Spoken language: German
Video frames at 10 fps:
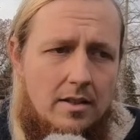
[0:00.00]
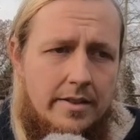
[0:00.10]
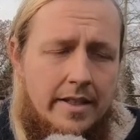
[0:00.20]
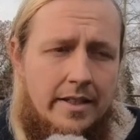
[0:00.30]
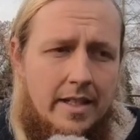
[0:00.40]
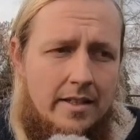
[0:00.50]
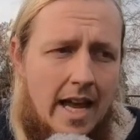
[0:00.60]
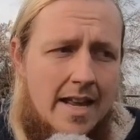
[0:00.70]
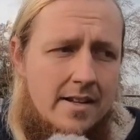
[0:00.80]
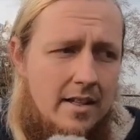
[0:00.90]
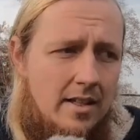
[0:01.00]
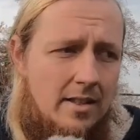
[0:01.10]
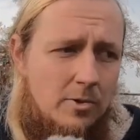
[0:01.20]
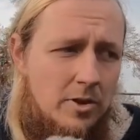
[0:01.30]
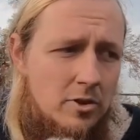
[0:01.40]
sein Geld
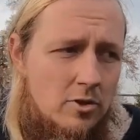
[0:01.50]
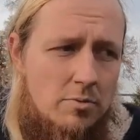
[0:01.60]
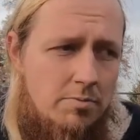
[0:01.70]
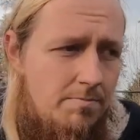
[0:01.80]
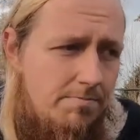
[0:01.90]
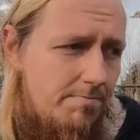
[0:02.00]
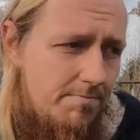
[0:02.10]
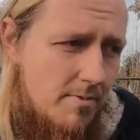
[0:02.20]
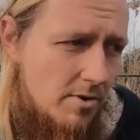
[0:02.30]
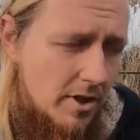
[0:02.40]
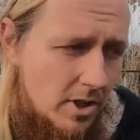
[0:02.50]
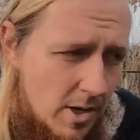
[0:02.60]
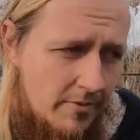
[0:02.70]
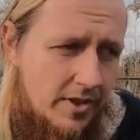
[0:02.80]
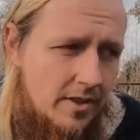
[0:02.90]
anlegt und dann unterm
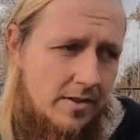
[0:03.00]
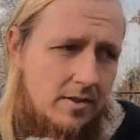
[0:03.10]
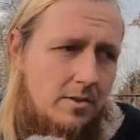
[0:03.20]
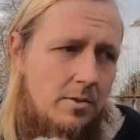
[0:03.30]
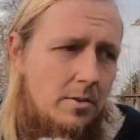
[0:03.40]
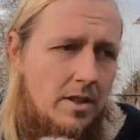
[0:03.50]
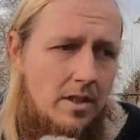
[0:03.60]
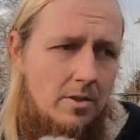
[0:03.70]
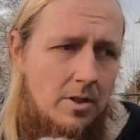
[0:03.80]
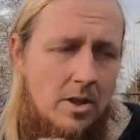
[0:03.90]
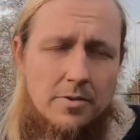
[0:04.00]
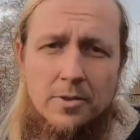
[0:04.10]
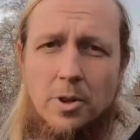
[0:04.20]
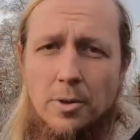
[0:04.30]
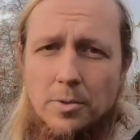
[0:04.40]
Kopfkissen oder, oder auf
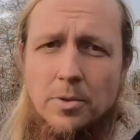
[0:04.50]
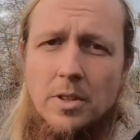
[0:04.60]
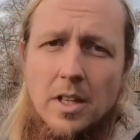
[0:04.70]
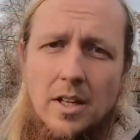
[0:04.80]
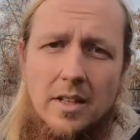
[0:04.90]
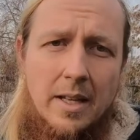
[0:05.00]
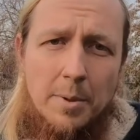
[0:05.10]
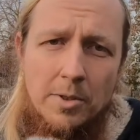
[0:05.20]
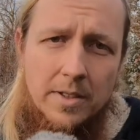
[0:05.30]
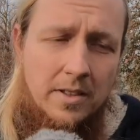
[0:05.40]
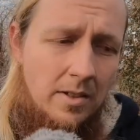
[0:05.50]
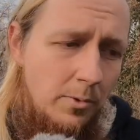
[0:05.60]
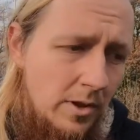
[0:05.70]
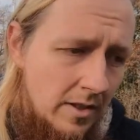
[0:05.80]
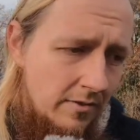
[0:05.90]
dem Konto, der braucht sich nicht
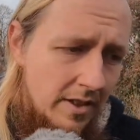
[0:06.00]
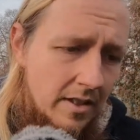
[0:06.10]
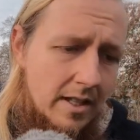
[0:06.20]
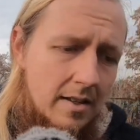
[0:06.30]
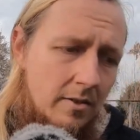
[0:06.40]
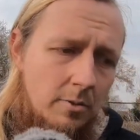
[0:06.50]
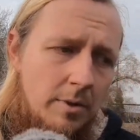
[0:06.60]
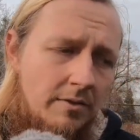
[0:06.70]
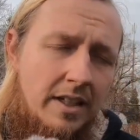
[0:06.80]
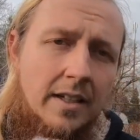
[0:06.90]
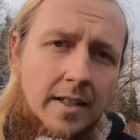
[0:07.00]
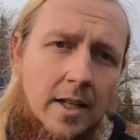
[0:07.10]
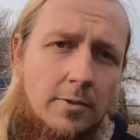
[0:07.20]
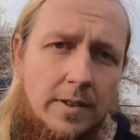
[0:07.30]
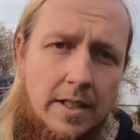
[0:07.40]
wundern, wenn er dann immer weniger
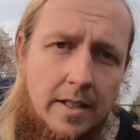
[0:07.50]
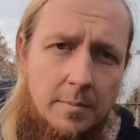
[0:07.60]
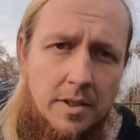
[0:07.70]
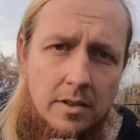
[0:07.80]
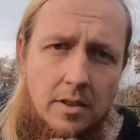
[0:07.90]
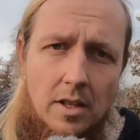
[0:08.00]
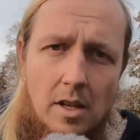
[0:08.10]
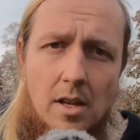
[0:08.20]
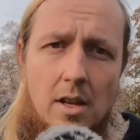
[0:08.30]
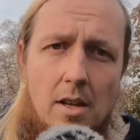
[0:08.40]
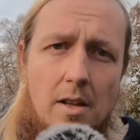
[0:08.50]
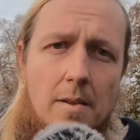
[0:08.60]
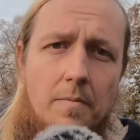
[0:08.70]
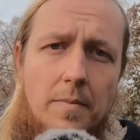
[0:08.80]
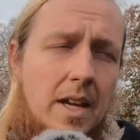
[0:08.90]
kaufen kann damit.
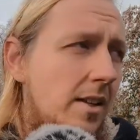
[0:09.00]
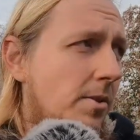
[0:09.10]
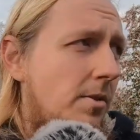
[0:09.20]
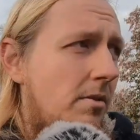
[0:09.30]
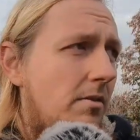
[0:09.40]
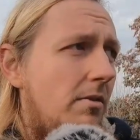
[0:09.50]
Also,